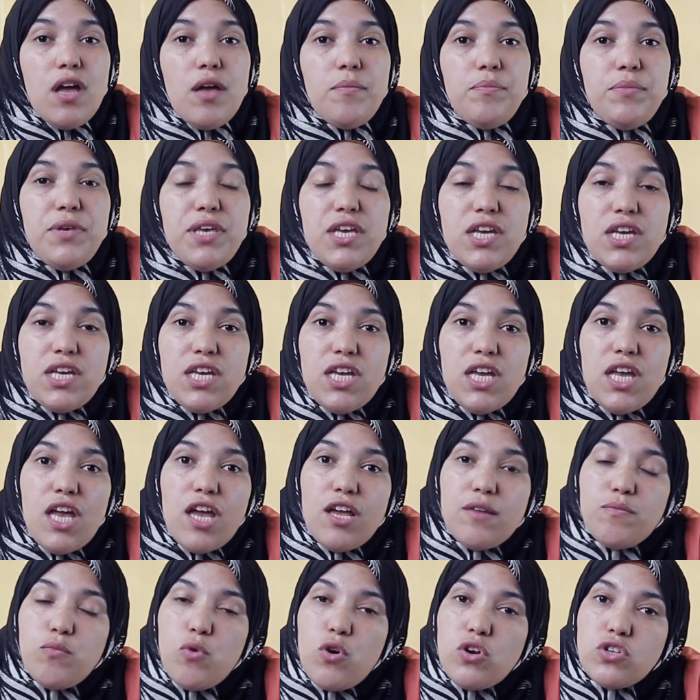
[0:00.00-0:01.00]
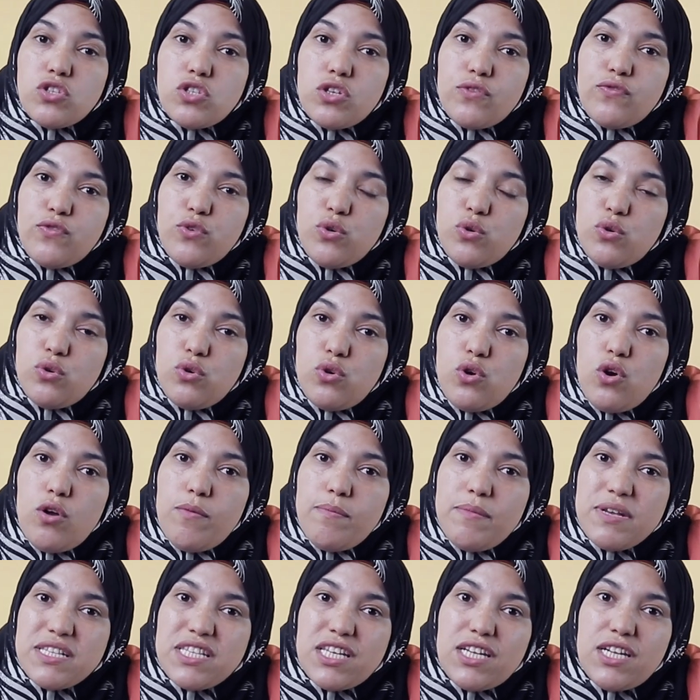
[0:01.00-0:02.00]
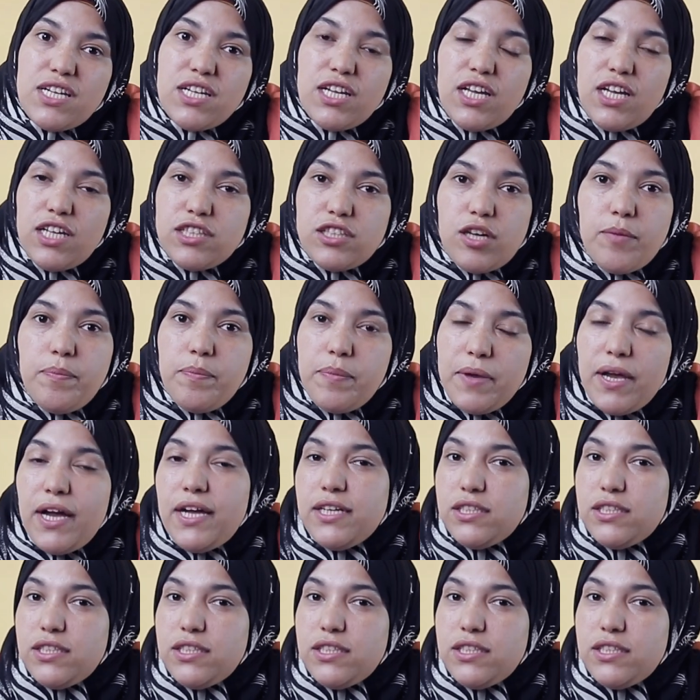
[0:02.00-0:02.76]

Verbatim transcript: بيجي الموظف يقول لهم مثلا طب